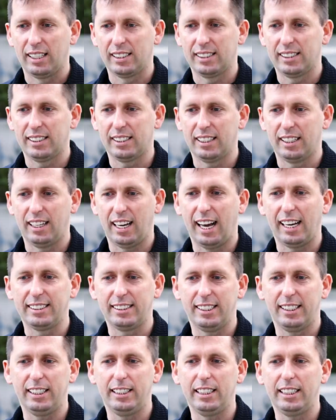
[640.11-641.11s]
С
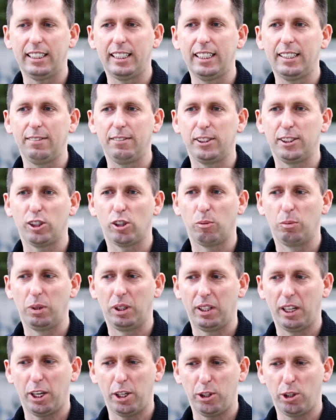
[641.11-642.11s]
SAT все
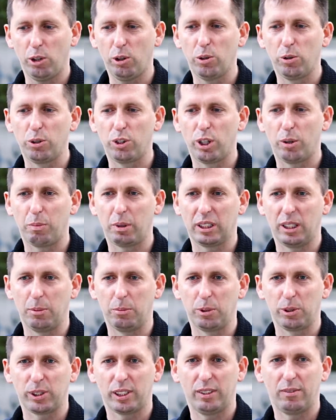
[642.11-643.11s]
было еще хуже,
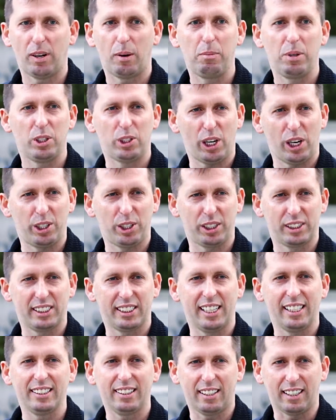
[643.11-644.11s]
потому что два ближайших
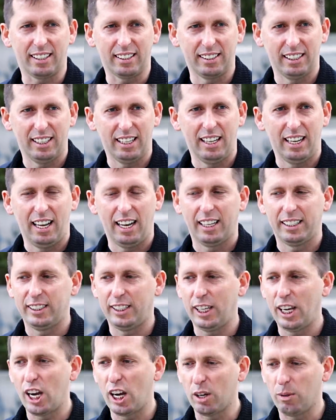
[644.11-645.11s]
центра,
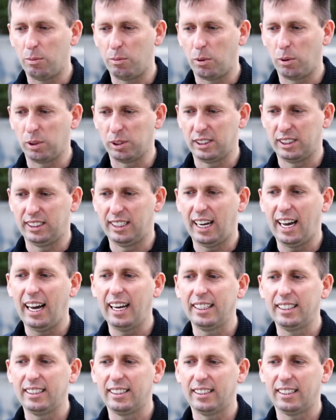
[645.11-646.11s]
где я их мог
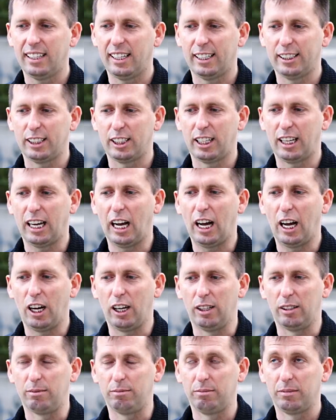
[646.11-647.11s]
сдать,
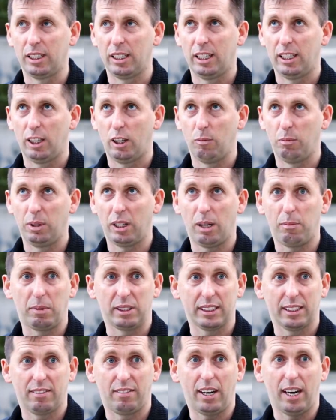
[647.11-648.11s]
это была
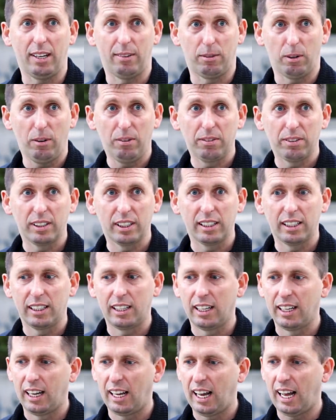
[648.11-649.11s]
Москва и Львов.
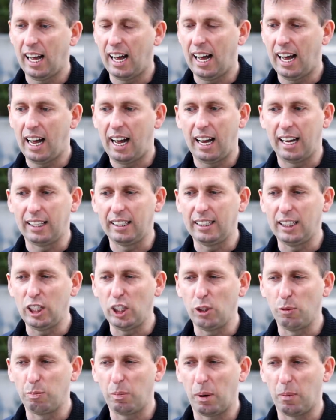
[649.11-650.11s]
Ага,
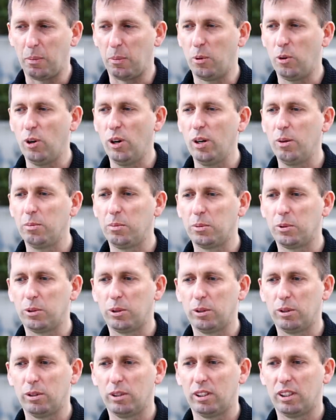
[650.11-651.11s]
и,
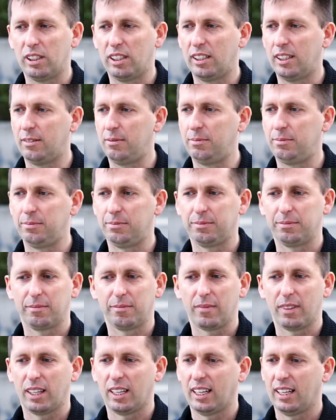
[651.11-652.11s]
по-моему,
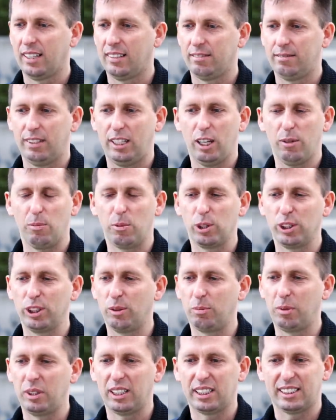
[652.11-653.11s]
их
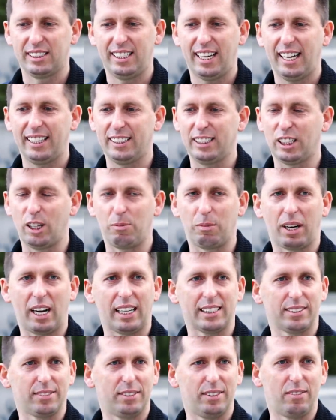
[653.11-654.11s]
можно было сдать там
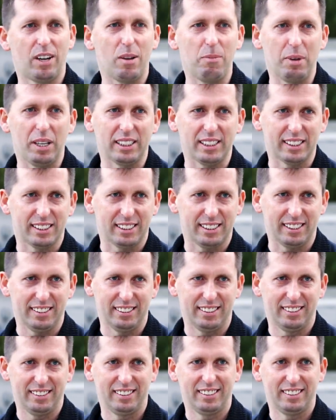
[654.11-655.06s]
раз в два месяца.